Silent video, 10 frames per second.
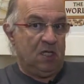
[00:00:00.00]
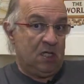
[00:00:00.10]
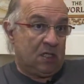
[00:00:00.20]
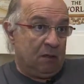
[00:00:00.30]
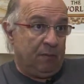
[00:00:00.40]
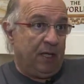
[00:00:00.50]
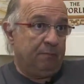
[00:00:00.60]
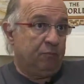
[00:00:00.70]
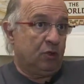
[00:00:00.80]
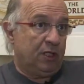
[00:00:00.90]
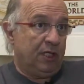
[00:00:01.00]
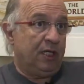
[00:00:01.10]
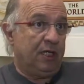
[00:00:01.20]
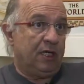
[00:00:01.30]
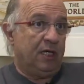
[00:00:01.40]
E também
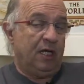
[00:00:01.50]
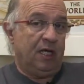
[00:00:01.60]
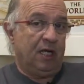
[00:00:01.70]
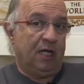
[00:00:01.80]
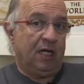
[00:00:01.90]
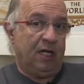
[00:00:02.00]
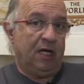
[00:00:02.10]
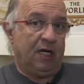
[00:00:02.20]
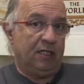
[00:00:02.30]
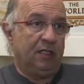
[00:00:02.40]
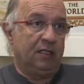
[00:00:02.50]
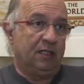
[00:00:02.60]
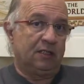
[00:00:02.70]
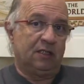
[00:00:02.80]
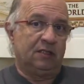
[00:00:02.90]
porque ela é
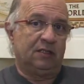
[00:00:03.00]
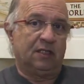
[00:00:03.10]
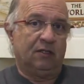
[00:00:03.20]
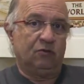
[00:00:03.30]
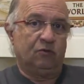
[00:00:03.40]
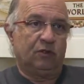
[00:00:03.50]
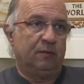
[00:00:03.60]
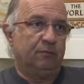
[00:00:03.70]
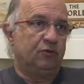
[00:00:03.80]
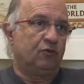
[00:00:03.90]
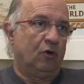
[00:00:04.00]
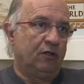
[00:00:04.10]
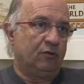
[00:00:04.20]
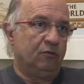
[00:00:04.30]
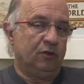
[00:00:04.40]
ainda a transição de um tempo
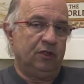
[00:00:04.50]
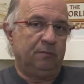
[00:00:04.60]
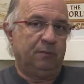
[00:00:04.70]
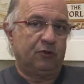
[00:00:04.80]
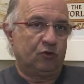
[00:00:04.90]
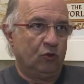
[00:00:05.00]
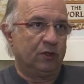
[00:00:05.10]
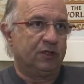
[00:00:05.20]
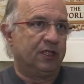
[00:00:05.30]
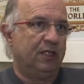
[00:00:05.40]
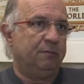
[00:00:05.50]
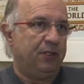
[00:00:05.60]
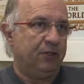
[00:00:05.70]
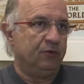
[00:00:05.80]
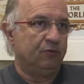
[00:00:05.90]
histórico em que pessoas daquele
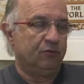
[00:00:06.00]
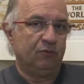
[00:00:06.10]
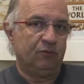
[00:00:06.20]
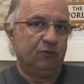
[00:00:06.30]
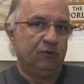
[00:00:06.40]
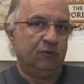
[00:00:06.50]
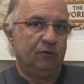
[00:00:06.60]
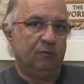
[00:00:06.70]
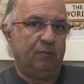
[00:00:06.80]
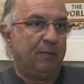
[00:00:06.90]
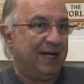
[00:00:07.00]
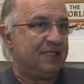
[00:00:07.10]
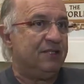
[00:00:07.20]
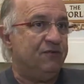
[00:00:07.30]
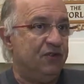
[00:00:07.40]
período
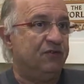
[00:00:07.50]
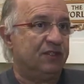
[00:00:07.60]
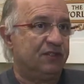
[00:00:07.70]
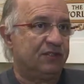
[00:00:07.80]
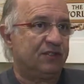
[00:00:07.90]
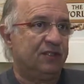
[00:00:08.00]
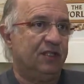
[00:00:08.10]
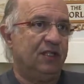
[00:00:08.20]
permanecem vivas.